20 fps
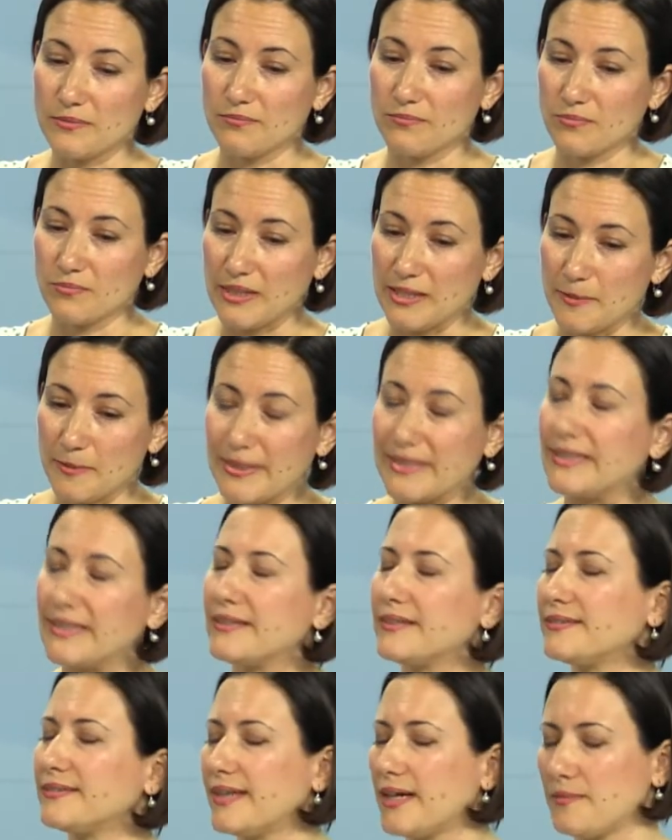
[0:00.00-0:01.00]

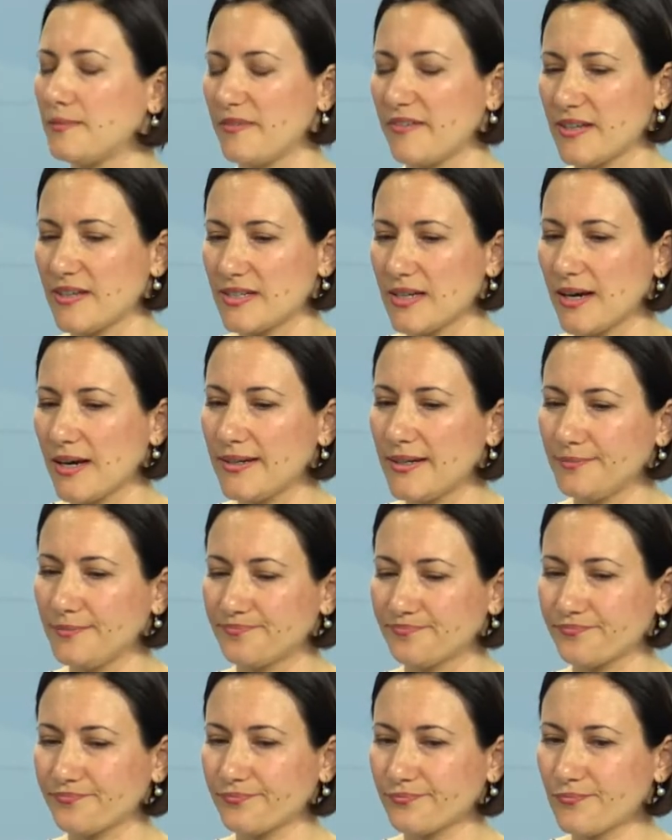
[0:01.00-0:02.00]
dinamiklerinden vesaire
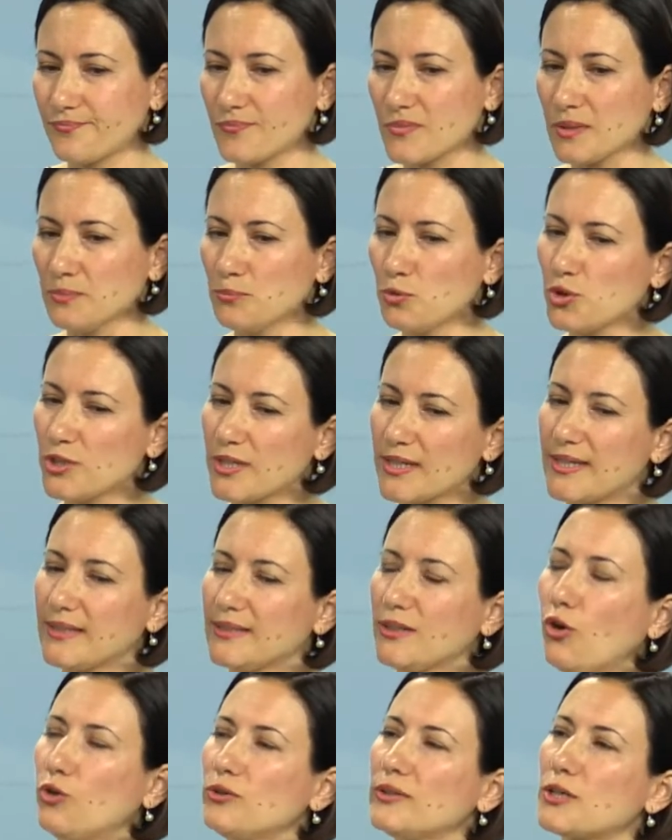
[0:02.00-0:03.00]
bu
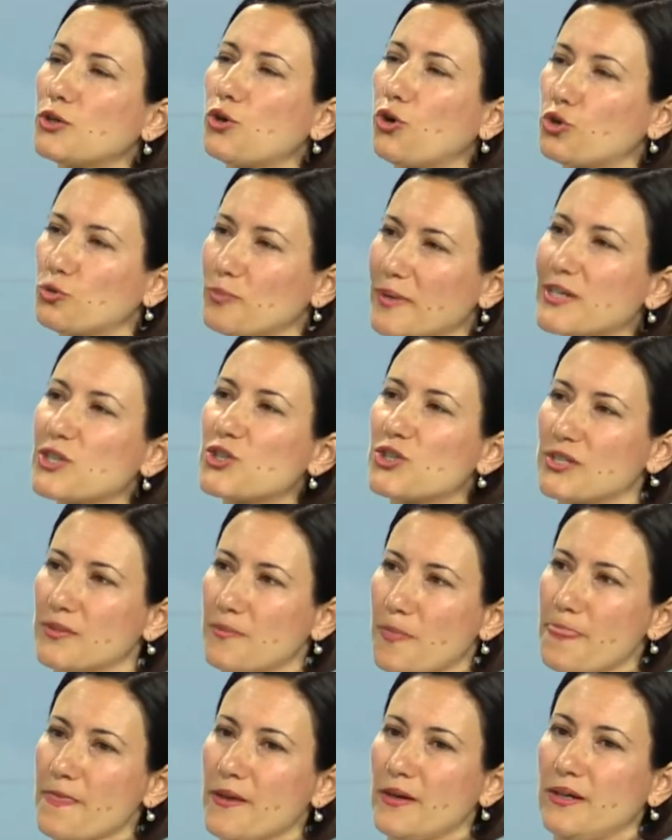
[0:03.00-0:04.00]
şekilde onları korumak
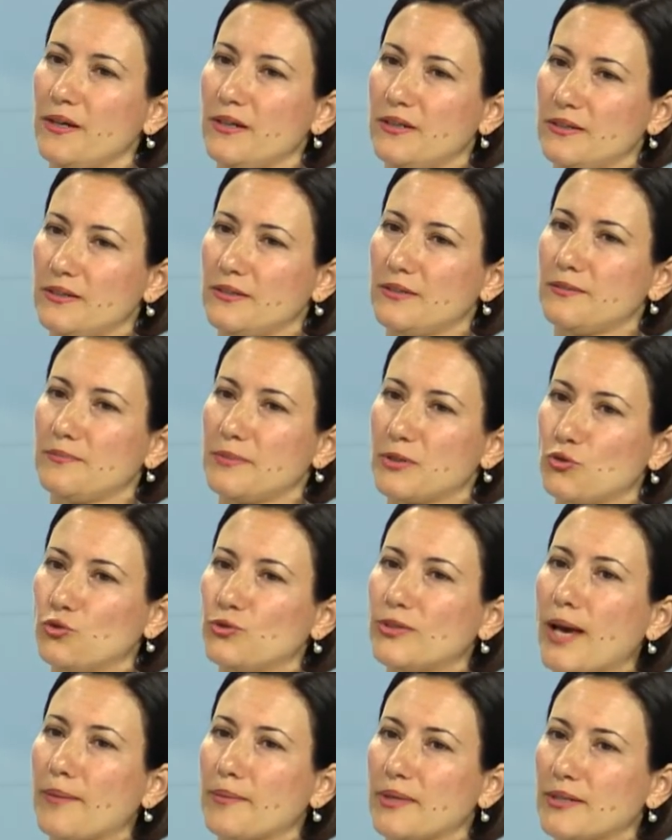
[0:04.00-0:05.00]
için bir
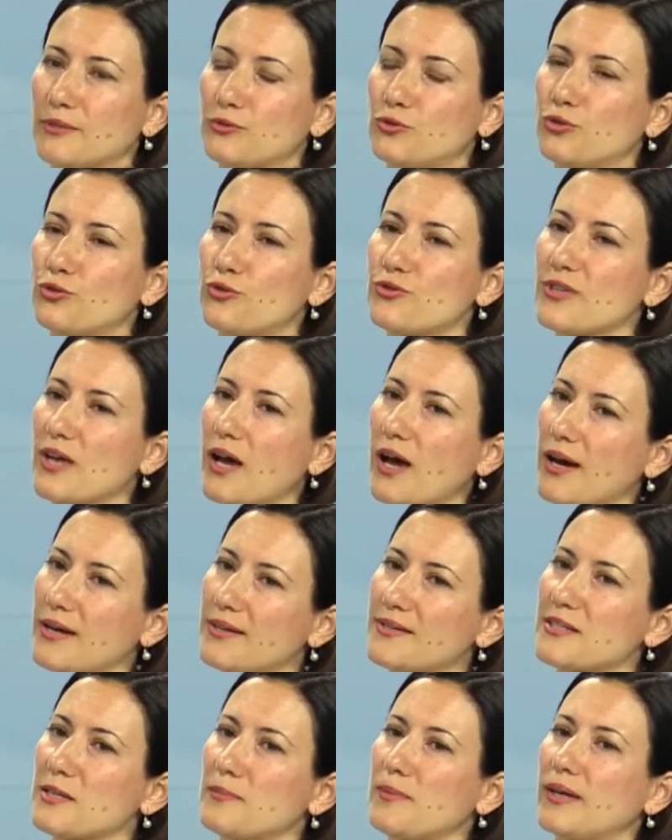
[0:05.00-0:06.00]
gündem yaratıyoruz.
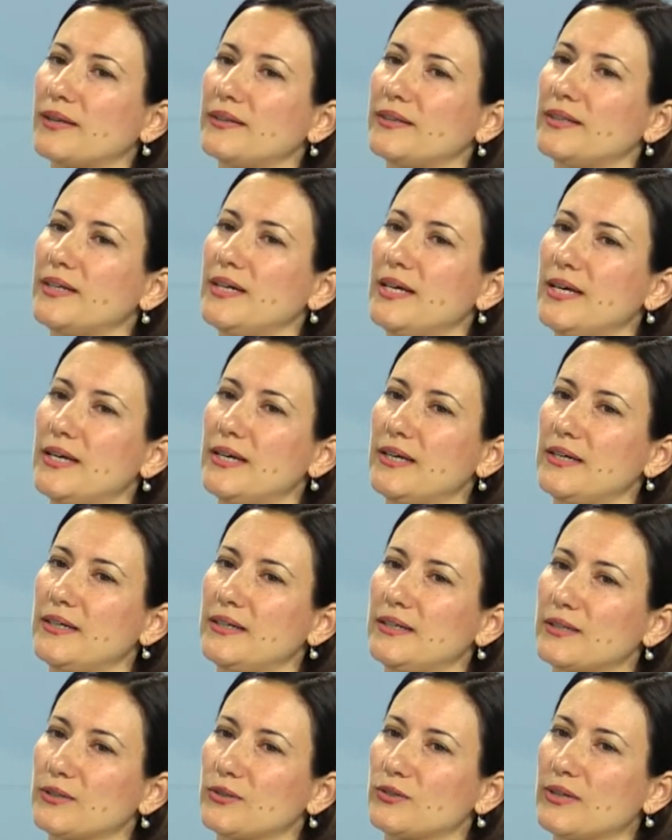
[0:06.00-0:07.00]
Aynı zamanda
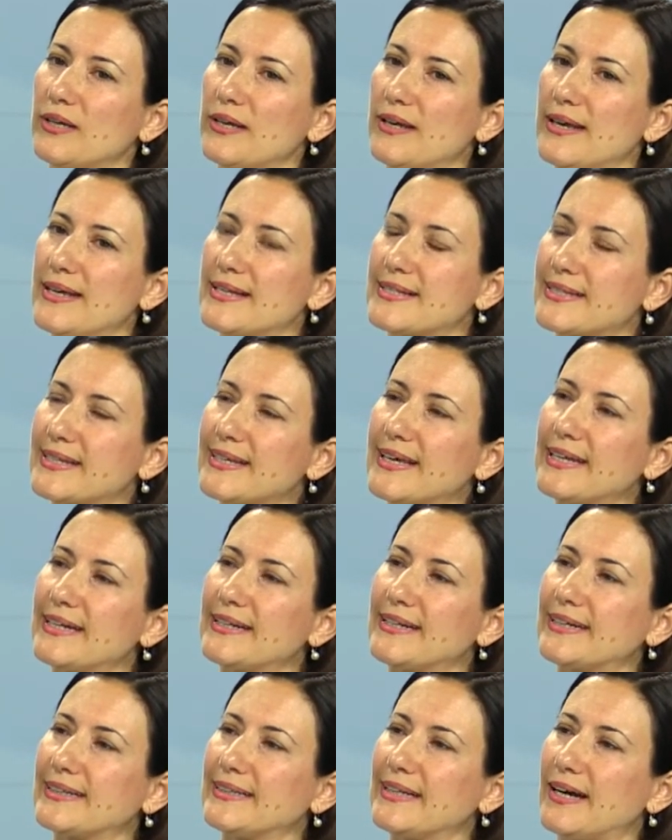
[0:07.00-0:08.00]
eski
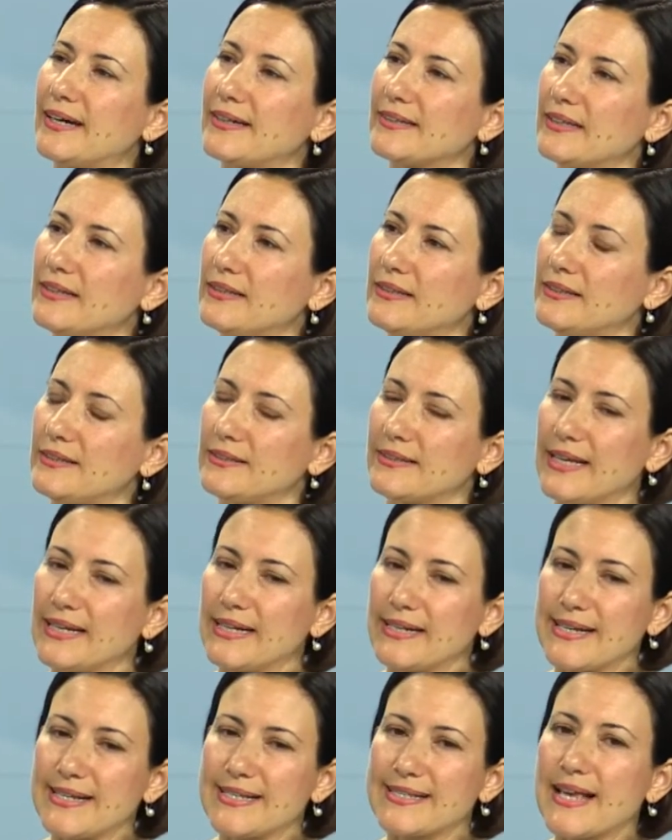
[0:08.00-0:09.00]
gelenekler, e,
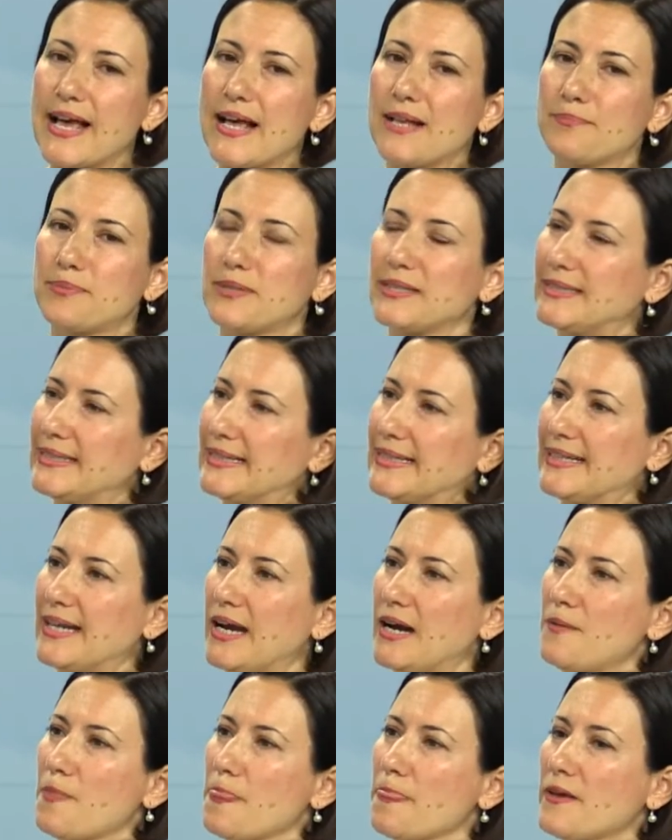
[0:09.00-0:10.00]
geleneksel
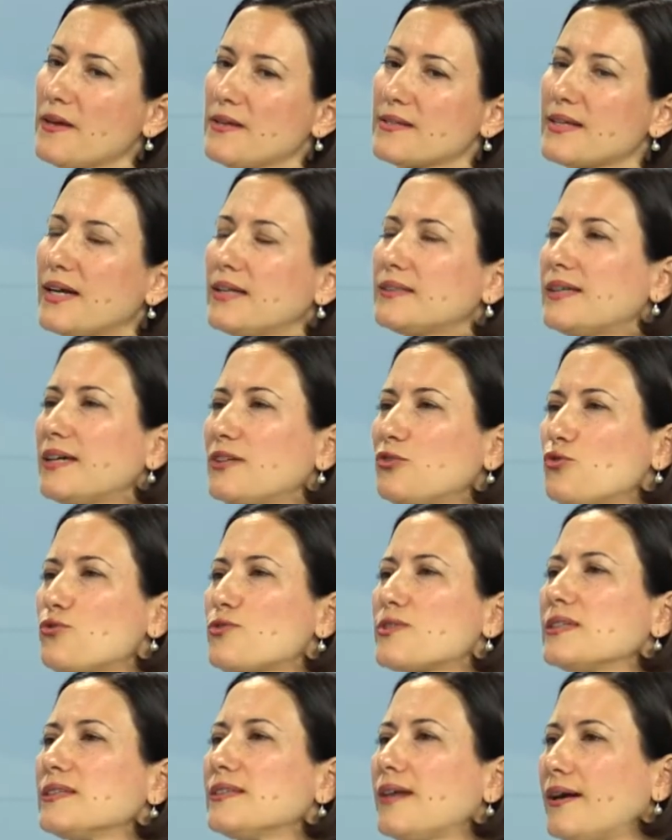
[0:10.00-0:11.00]
pratikler zaten
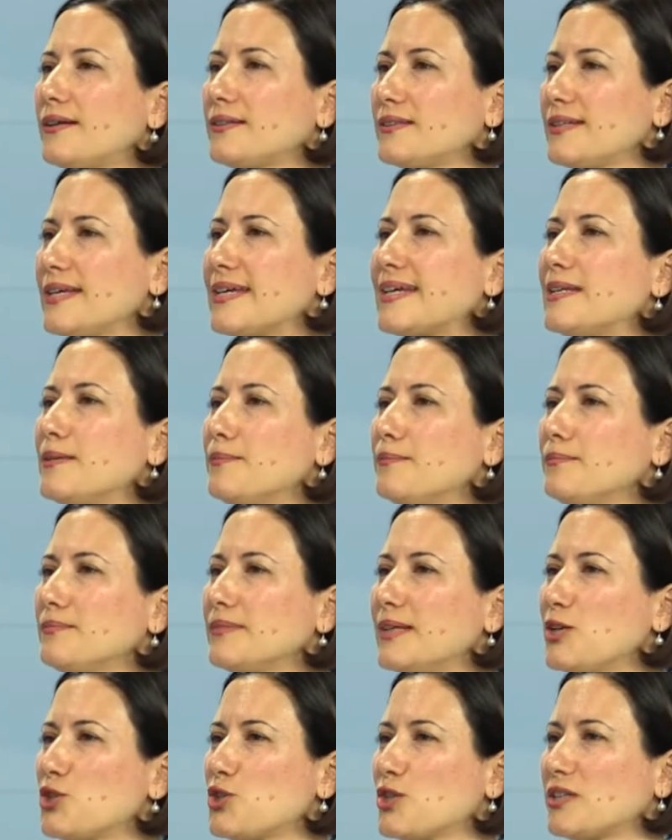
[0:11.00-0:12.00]
yüzyıllardır
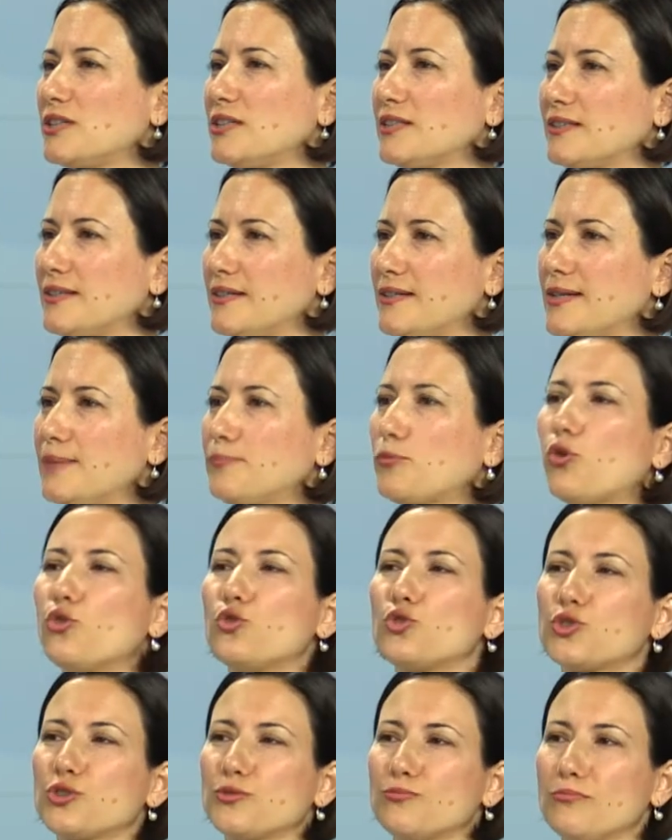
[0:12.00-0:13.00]
iklim değişiklikleriyle
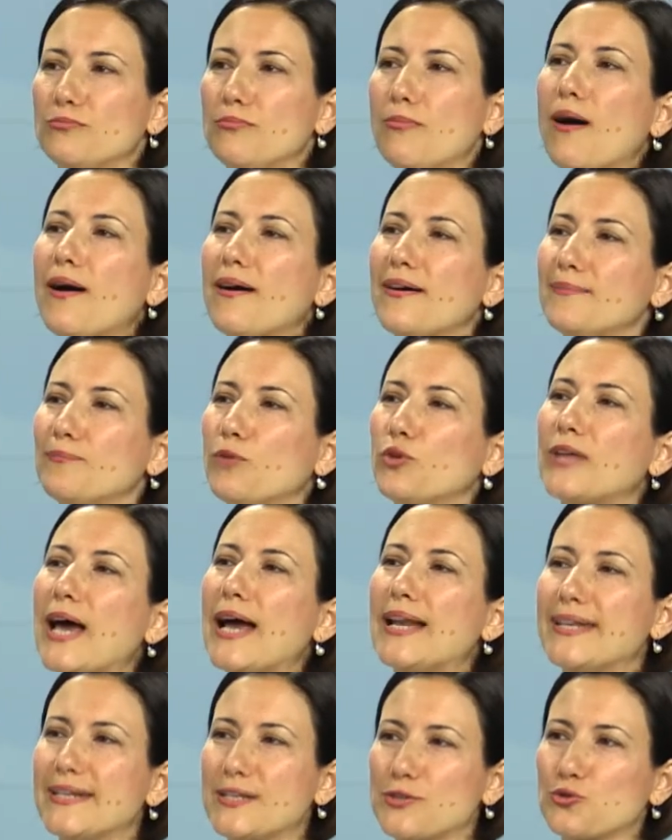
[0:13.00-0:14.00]
boğuşma
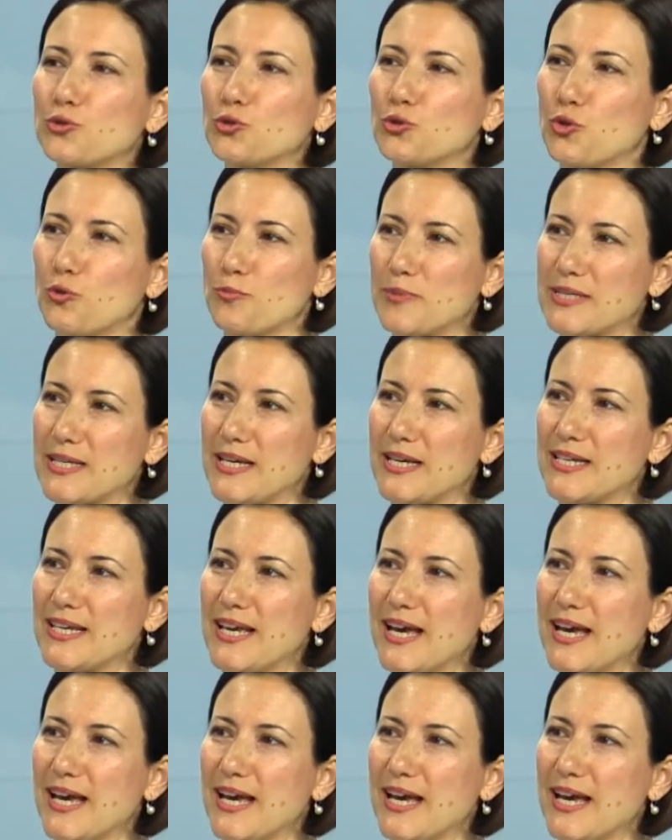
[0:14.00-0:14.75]
modelleri sunuyor bize.